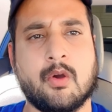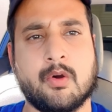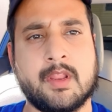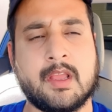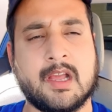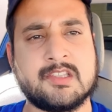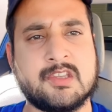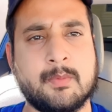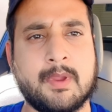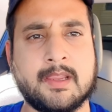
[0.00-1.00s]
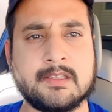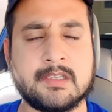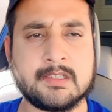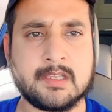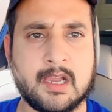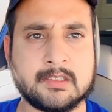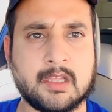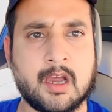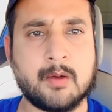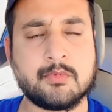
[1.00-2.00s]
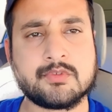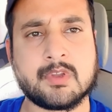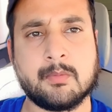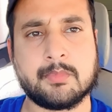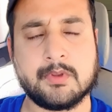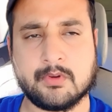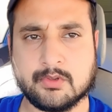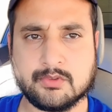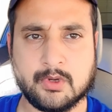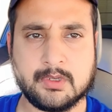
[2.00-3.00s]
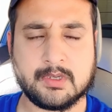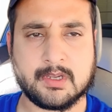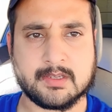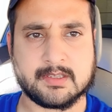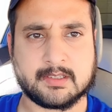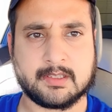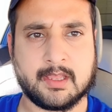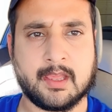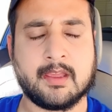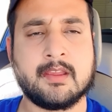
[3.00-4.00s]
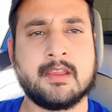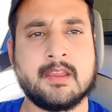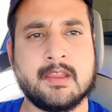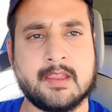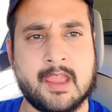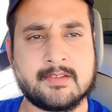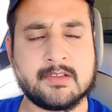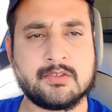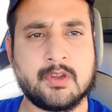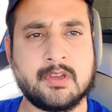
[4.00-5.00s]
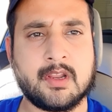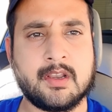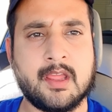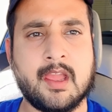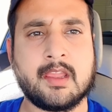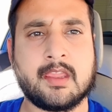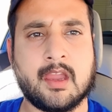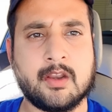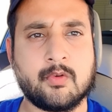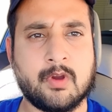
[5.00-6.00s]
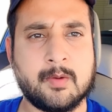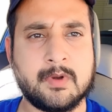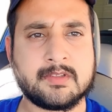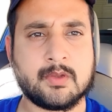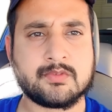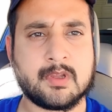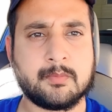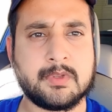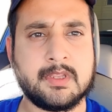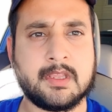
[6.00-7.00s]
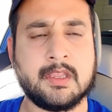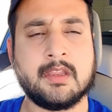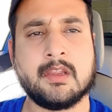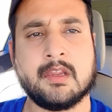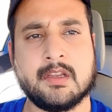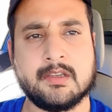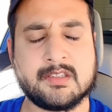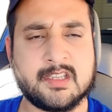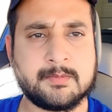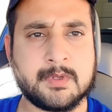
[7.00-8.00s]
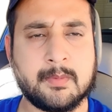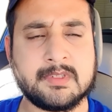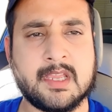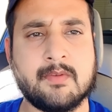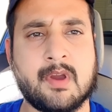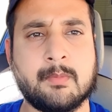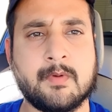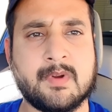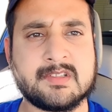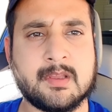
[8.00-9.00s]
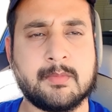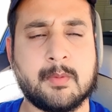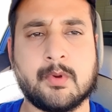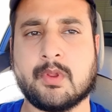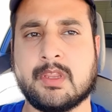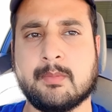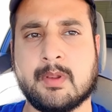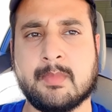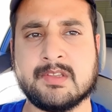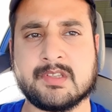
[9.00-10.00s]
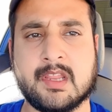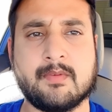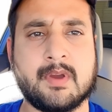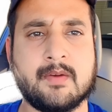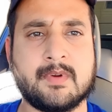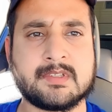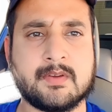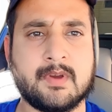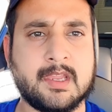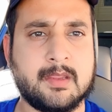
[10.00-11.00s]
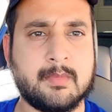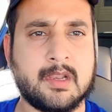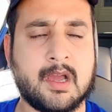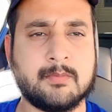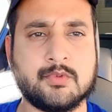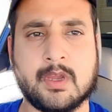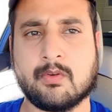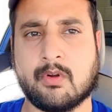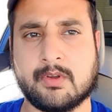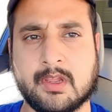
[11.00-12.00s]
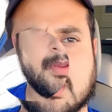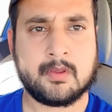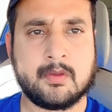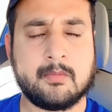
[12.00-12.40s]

और एक अच्छे पैकेज के साथ आप उस कंपनी को ज्वाइन कर सकते हैं कैसे ज्वाइन करना है क्या रिक्वायरमेंट्स है उस कंपनी की डिस्क्रिप्शन में जाए वहाँ पे व्हाट्सअप नंबर और ईमेल मेंशन है वाया व्हाट्सअप वाया ईमेल आप जो है कांटेक्ट करें